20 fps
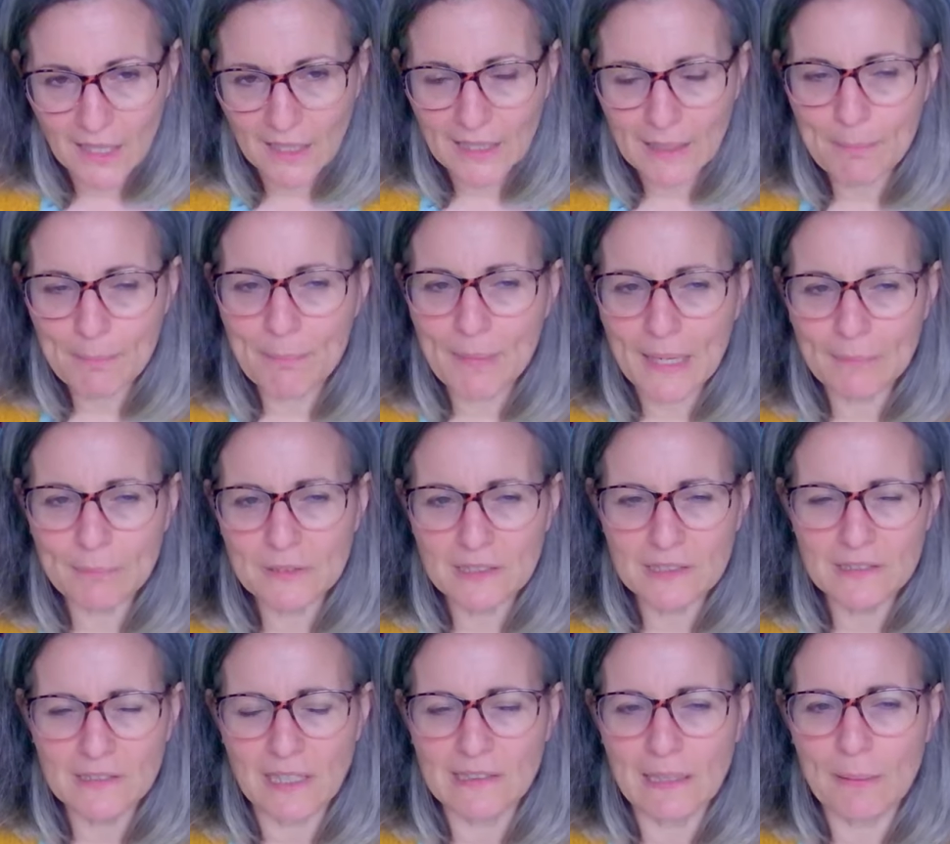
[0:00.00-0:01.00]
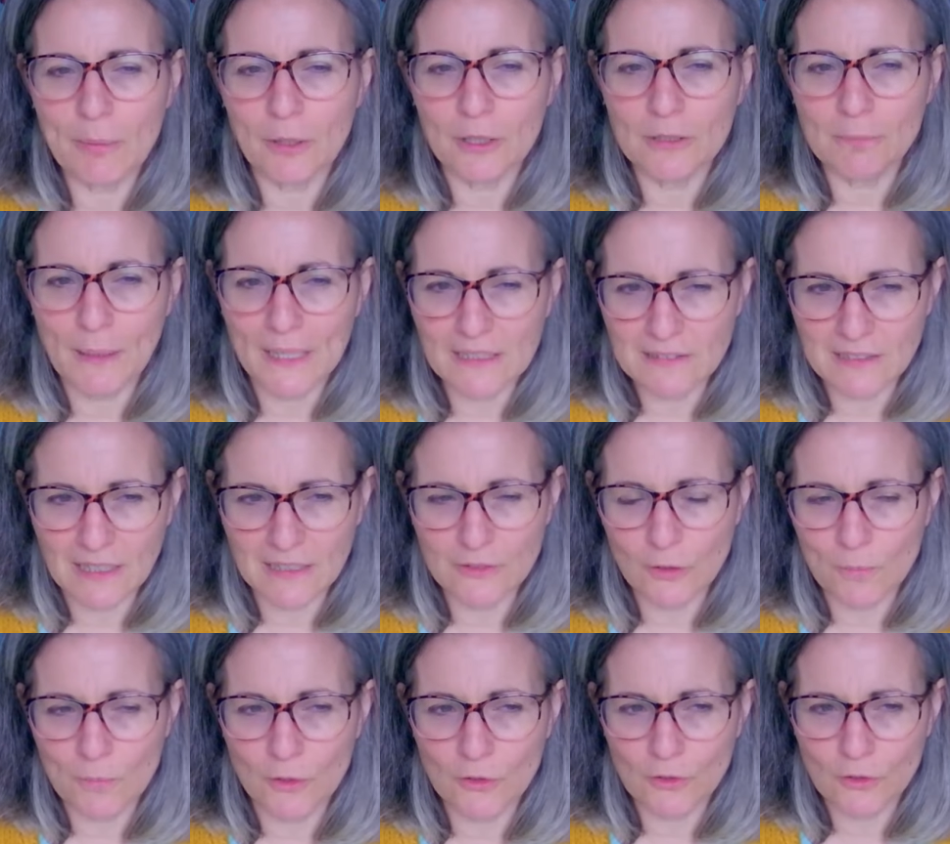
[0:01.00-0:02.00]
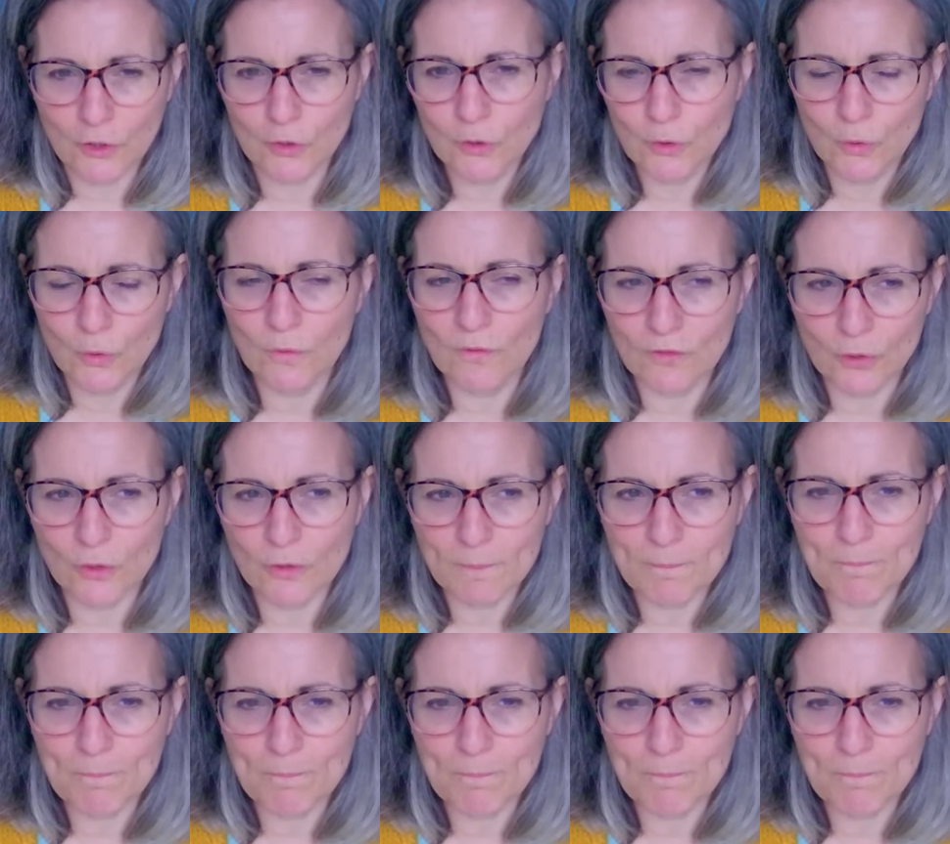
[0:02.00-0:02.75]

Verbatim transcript: Et même si ça t'apporte pas exactement ce que tu veux,